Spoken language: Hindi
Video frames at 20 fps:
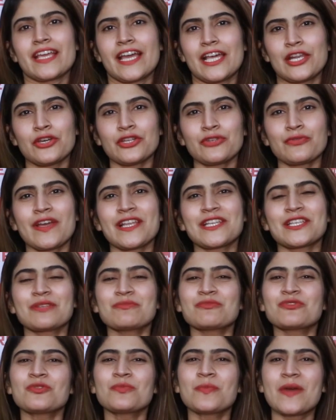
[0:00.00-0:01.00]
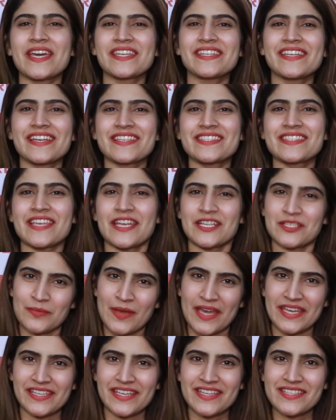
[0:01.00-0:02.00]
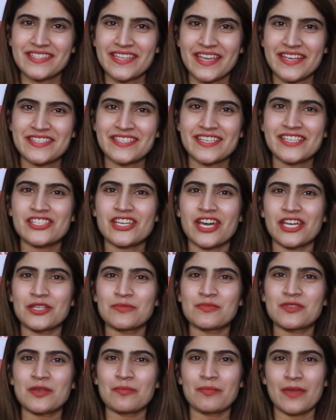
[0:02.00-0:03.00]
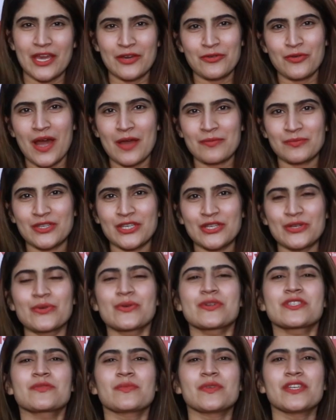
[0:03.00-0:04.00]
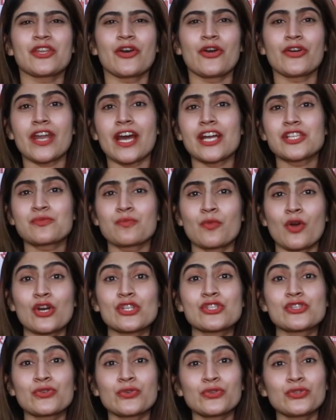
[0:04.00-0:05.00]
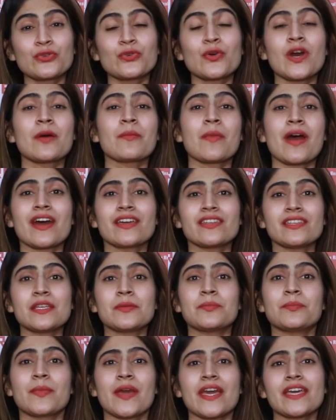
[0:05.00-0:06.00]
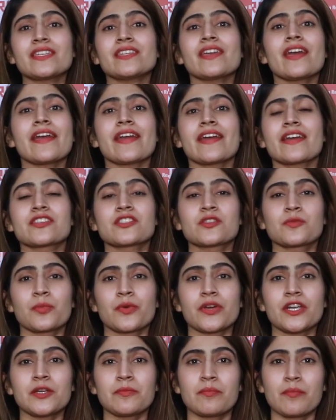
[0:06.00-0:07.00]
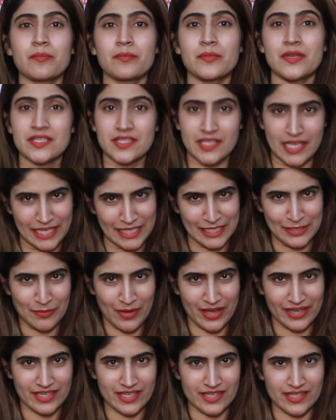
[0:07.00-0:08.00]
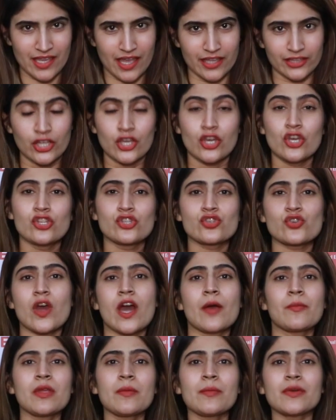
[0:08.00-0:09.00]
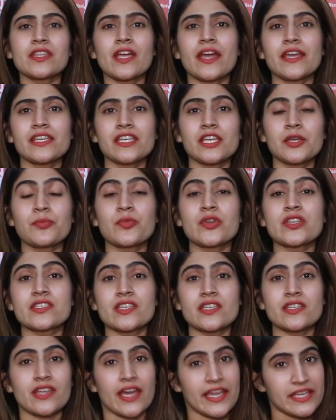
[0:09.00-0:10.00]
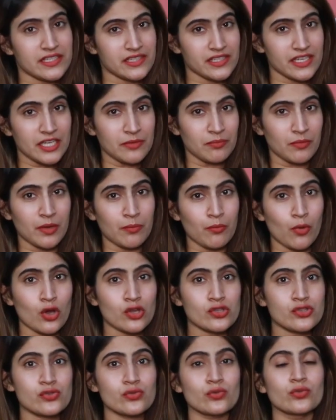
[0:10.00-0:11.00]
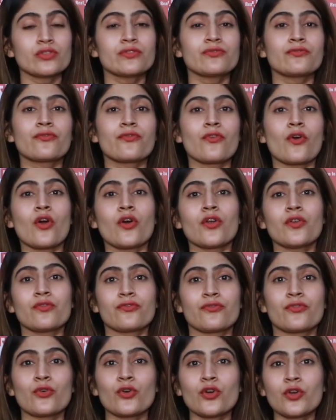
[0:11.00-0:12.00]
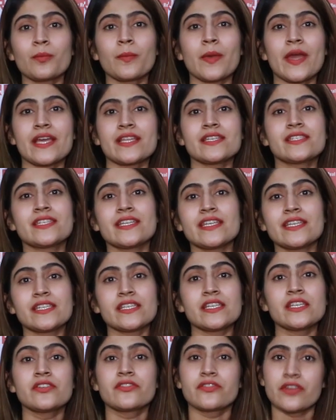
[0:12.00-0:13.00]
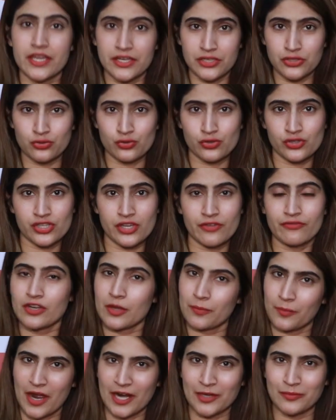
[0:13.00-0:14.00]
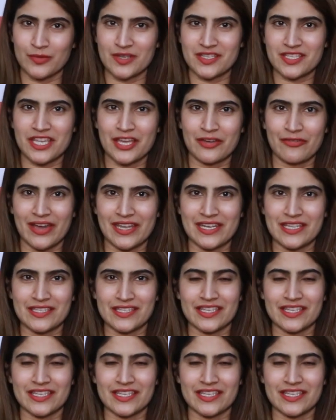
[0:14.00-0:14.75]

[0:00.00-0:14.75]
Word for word: हेलो एंड वेलकम टू बहरिया इंसाइट बहरिया इंसाइट्स की जानब से मैं हूं आपकी होस्ट बीना और आज मौजूद हूं हमारी बहरिया एक्सपर्ट मिस हलीमा के साथ जो हमें बताएंगी प्रिसन 19 में मौजूद फोर फोर बेड डीडी रेडी टू शिफ्ट अपार्टमेंट्स के हवाले